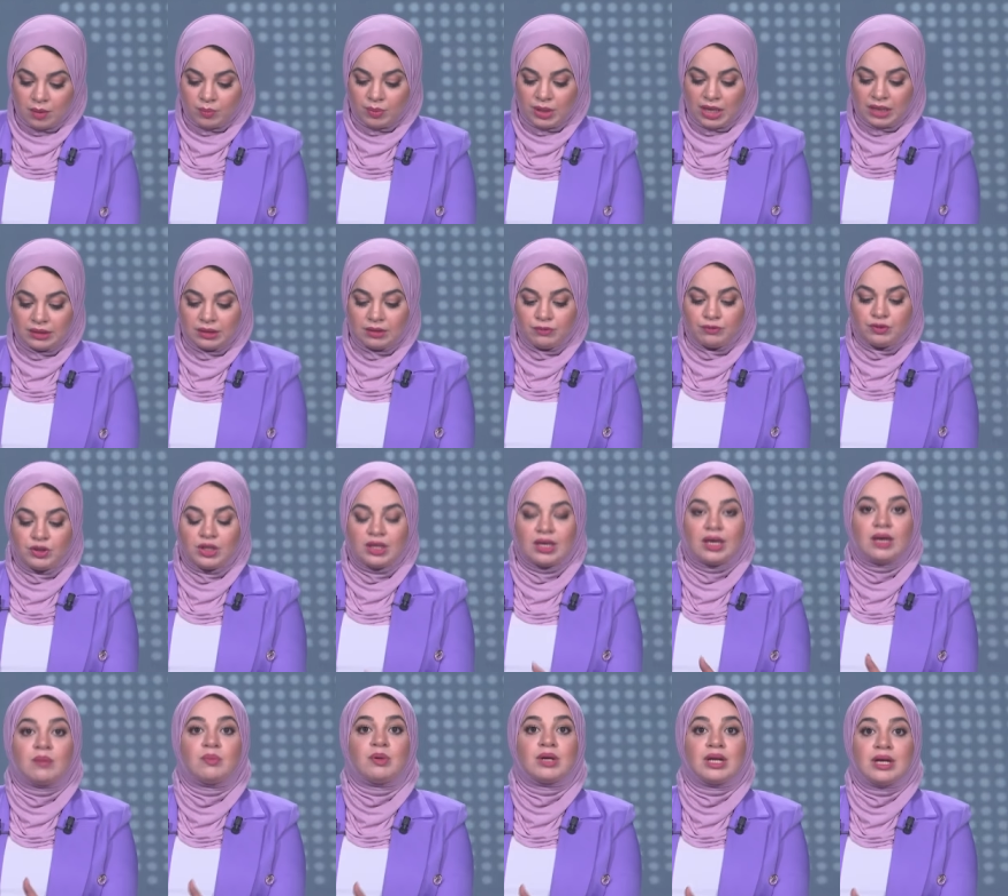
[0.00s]
بهدف
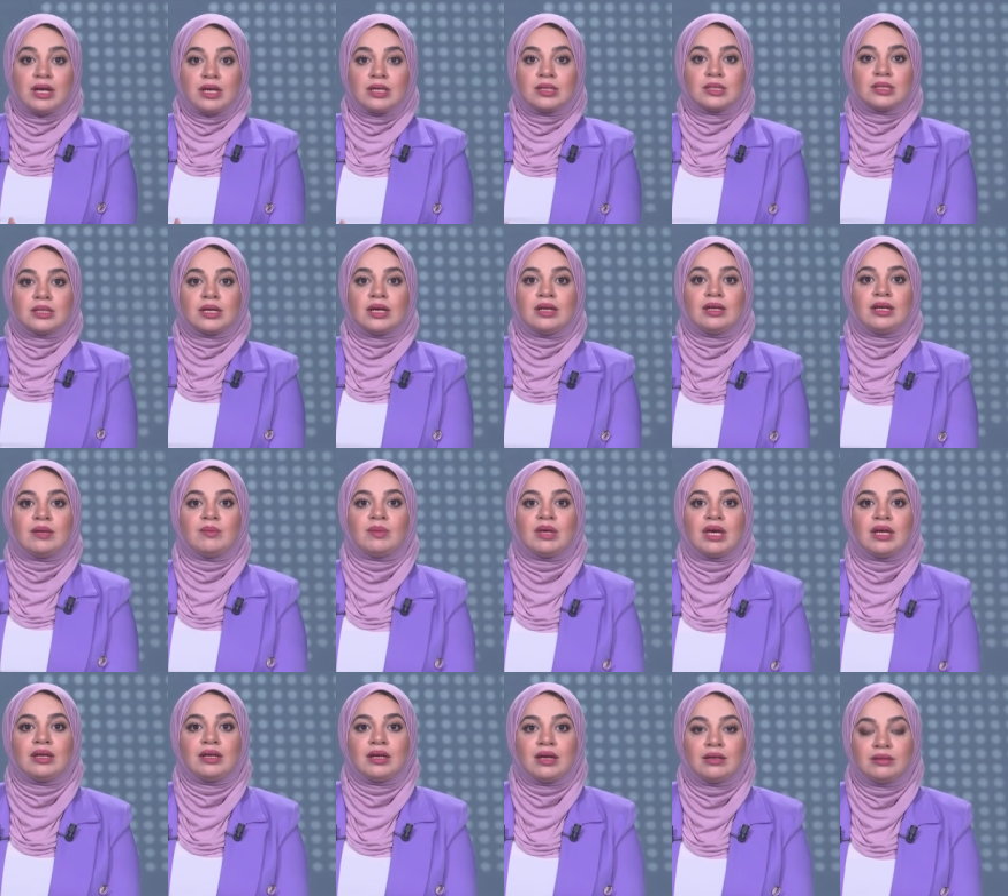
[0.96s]
إبراز
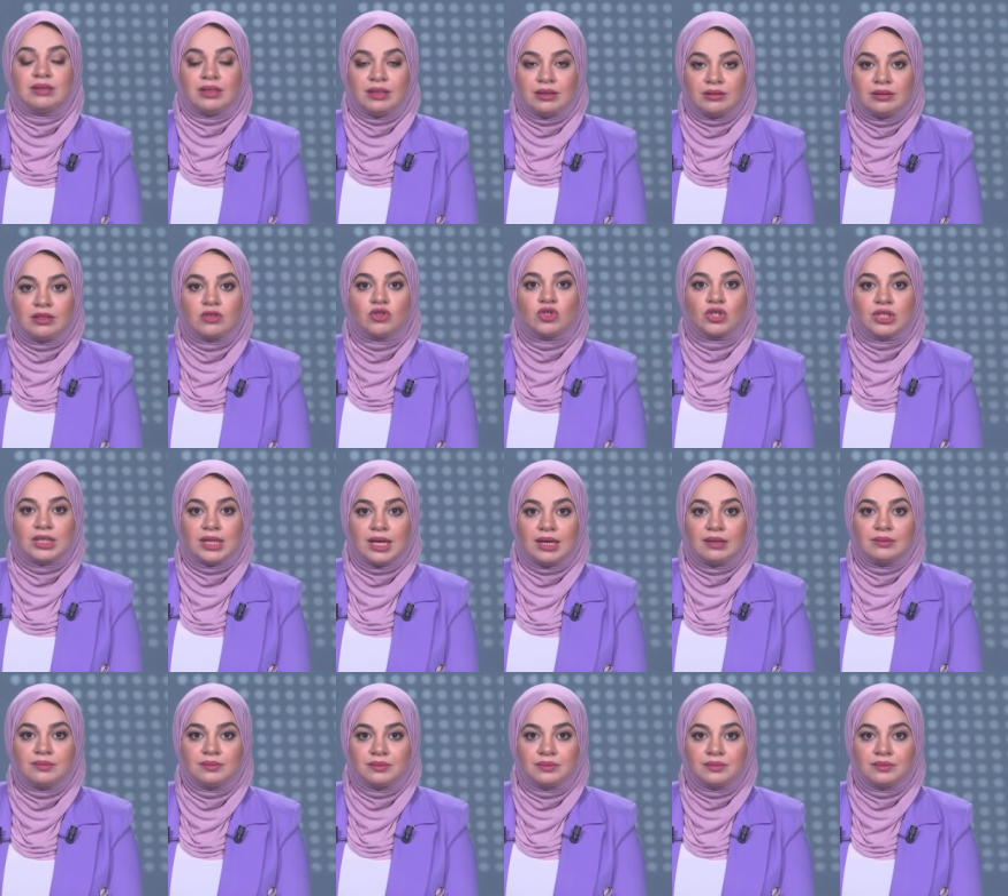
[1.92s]
الإمكانيات الإنتاجية